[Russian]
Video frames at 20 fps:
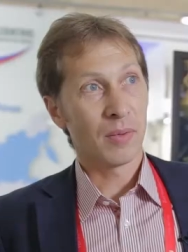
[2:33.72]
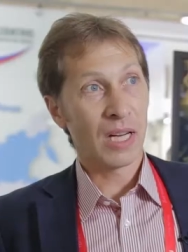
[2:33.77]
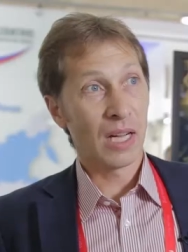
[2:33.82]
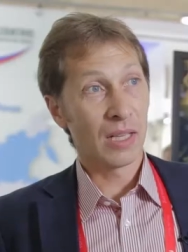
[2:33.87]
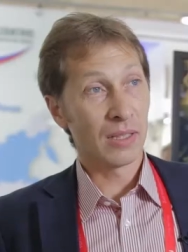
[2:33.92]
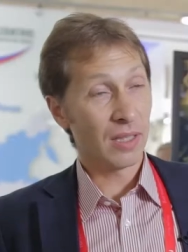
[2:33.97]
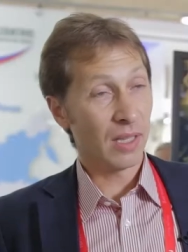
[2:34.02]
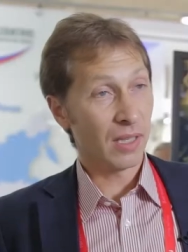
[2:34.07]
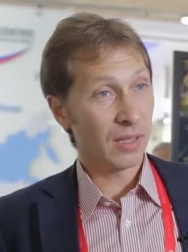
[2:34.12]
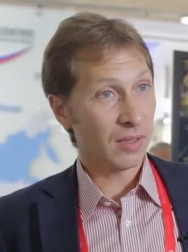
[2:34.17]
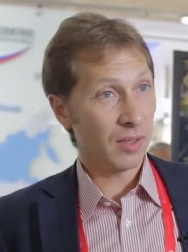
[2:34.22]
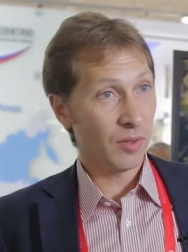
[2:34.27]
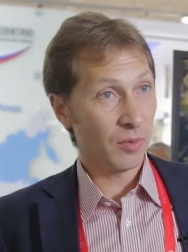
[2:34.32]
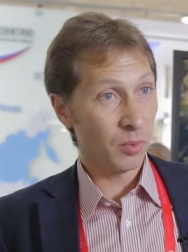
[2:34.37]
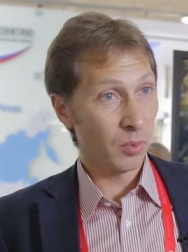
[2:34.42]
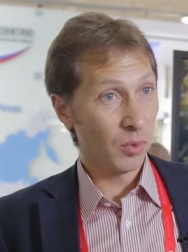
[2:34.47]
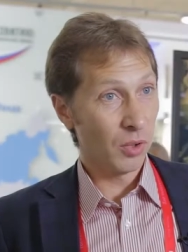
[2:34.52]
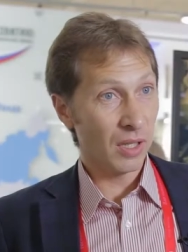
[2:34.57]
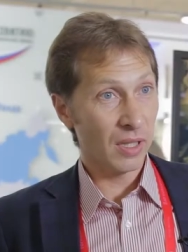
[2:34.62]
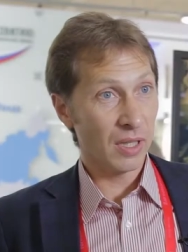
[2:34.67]
Контактов
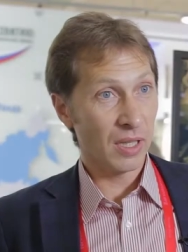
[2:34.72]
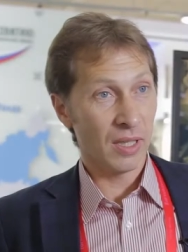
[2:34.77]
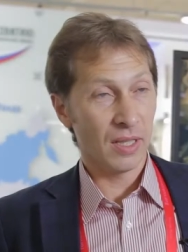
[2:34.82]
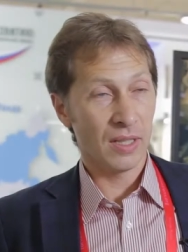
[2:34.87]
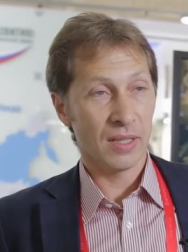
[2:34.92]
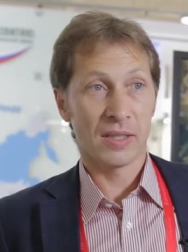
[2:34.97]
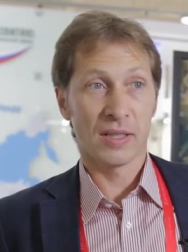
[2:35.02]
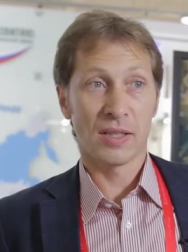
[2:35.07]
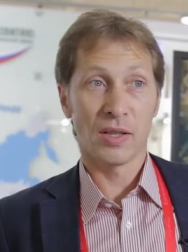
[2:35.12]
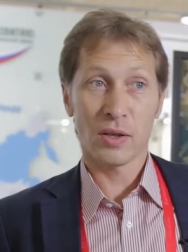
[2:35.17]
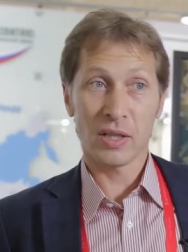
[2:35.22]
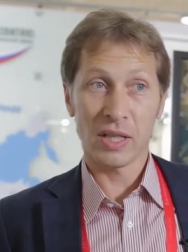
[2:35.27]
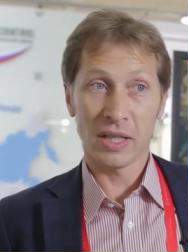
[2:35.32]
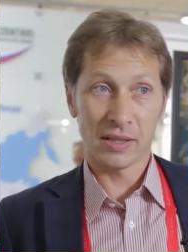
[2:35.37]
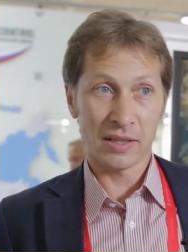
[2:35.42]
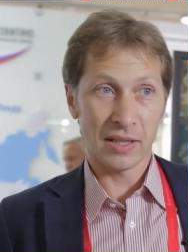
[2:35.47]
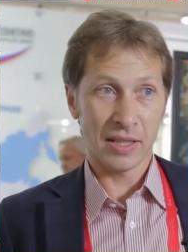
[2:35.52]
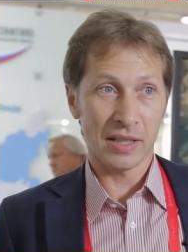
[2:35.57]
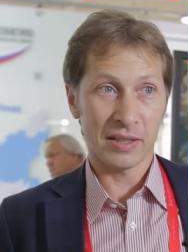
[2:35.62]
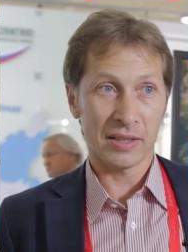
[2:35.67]
много, до
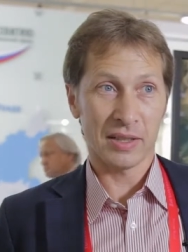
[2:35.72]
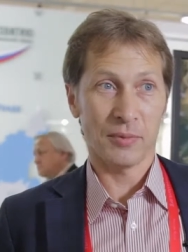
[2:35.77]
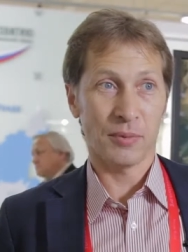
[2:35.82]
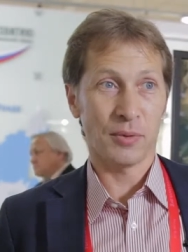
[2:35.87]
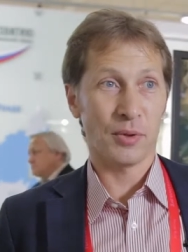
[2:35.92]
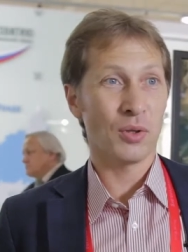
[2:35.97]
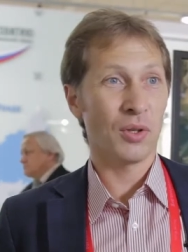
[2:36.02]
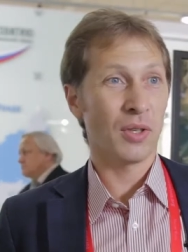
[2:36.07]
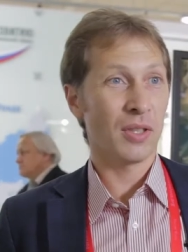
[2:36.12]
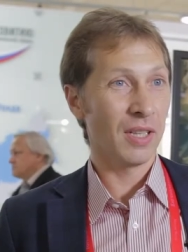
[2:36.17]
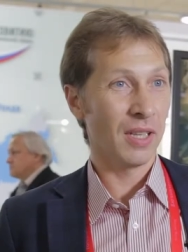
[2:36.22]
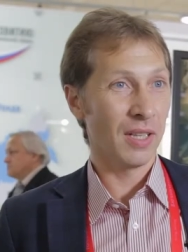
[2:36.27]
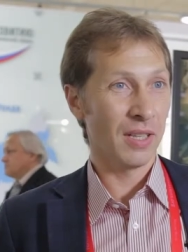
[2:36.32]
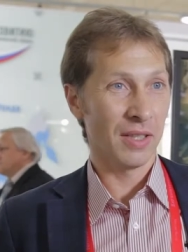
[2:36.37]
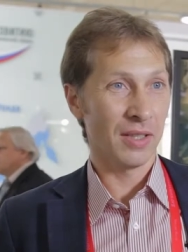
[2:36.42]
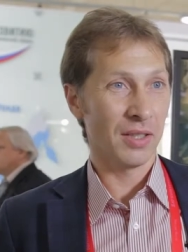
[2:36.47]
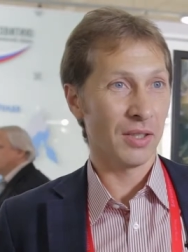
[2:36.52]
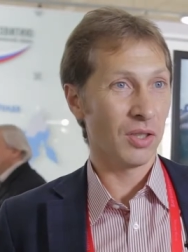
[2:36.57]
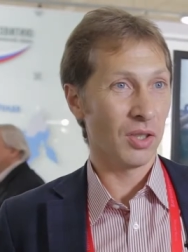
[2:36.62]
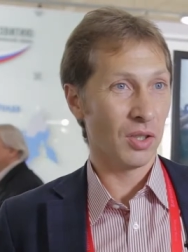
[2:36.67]
контрактов еще
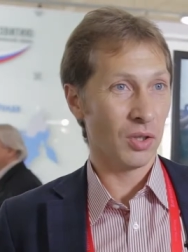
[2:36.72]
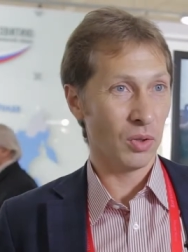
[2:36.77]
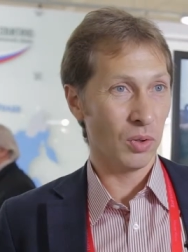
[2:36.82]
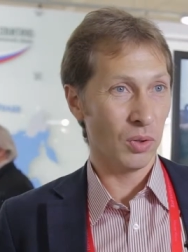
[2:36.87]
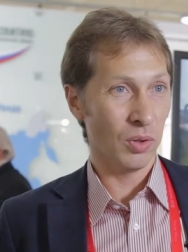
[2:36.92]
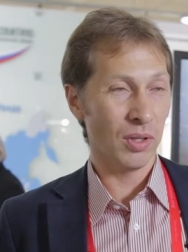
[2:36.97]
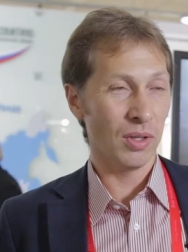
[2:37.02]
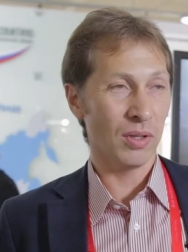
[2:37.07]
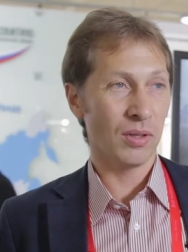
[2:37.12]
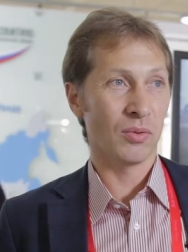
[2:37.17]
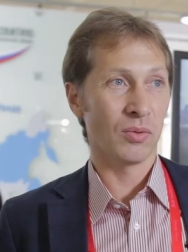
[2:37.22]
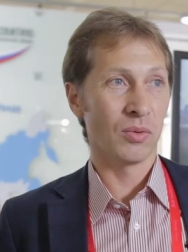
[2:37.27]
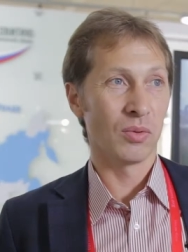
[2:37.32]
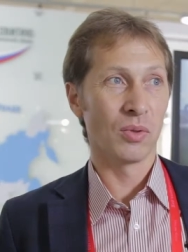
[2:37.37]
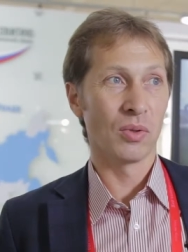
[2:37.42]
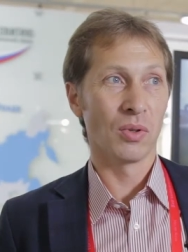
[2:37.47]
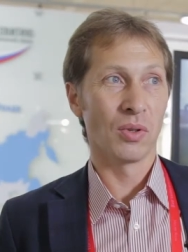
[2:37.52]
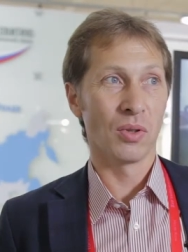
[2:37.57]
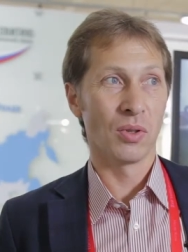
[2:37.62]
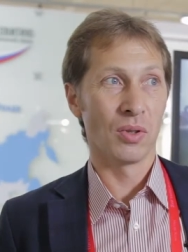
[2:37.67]
дело не дошло,
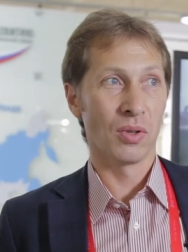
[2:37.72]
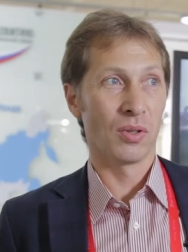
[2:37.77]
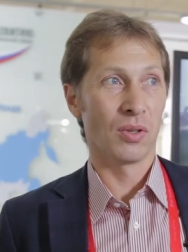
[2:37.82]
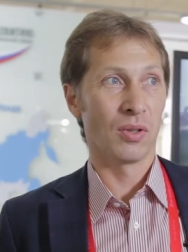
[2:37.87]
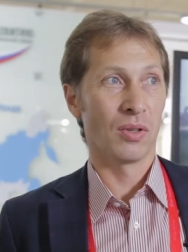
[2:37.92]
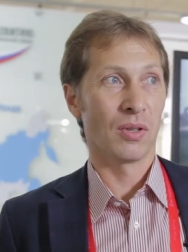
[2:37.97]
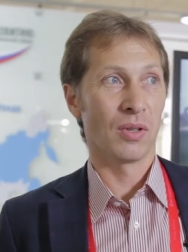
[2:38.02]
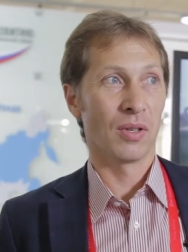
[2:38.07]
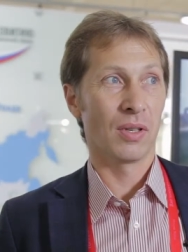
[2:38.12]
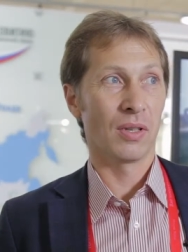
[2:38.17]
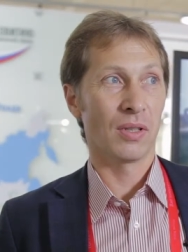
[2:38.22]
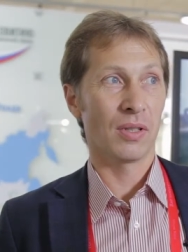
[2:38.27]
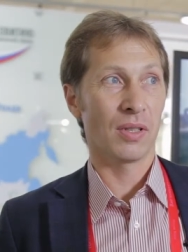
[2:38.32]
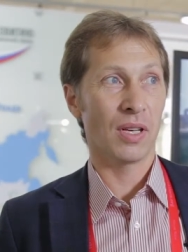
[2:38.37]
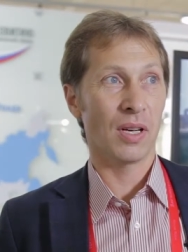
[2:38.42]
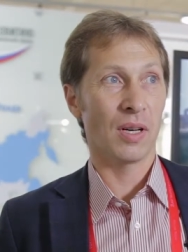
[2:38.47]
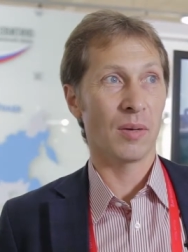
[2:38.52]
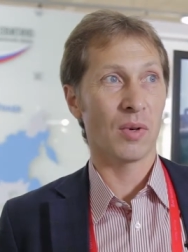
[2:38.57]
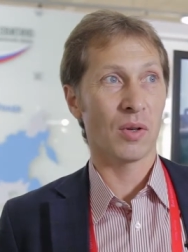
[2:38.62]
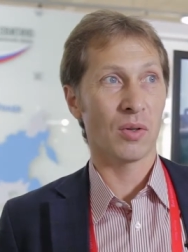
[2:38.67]
но
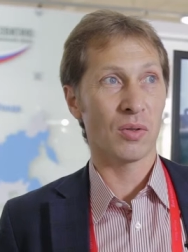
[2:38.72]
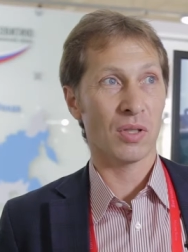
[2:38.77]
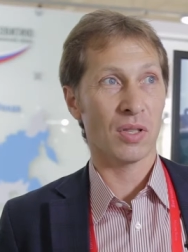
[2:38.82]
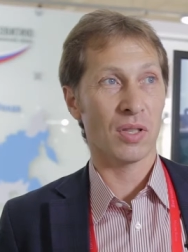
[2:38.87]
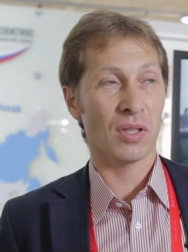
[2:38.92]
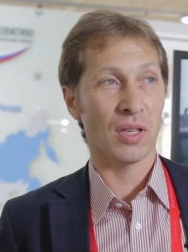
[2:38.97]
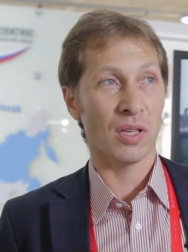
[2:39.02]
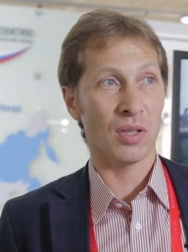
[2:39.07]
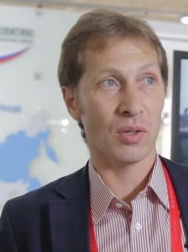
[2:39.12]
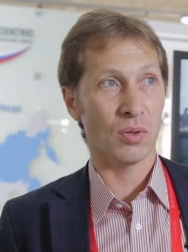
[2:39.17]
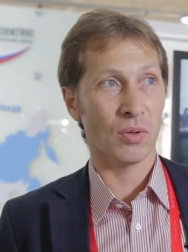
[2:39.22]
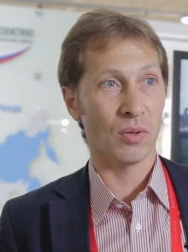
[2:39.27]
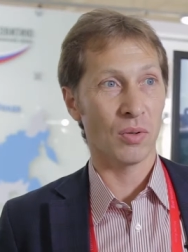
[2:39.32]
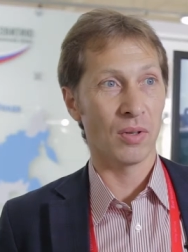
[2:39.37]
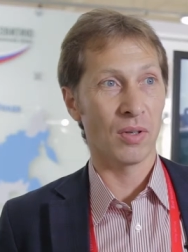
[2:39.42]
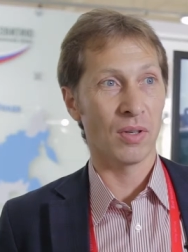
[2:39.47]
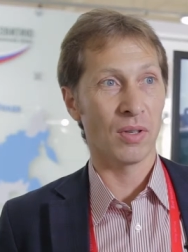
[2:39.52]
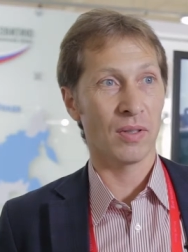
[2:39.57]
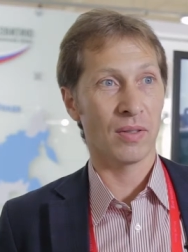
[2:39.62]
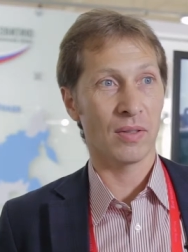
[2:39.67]
я могу сказать,
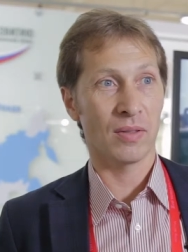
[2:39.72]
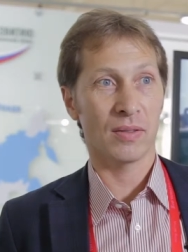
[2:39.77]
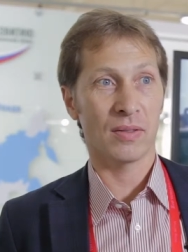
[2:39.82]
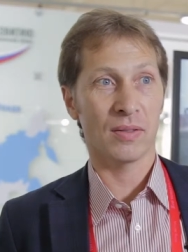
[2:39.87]
что